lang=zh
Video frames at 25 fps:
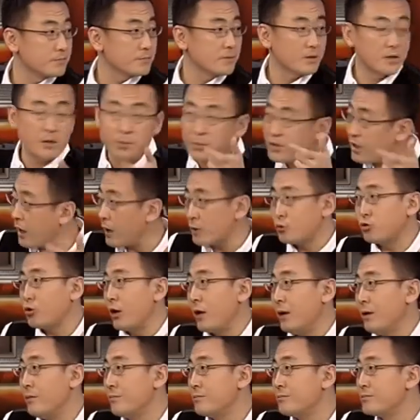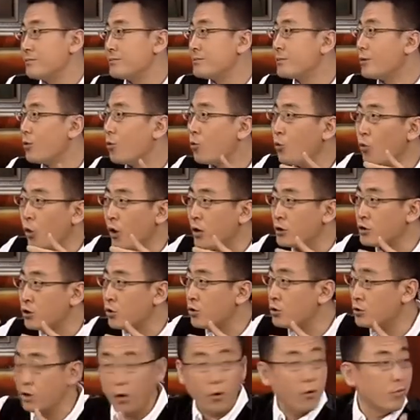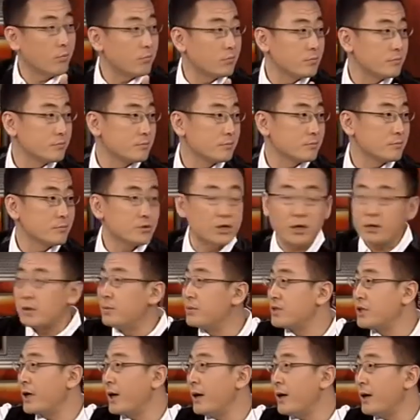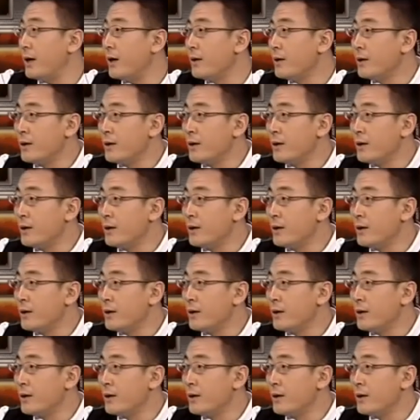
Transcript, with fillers: 你们拿出来，我就走，让你们拆。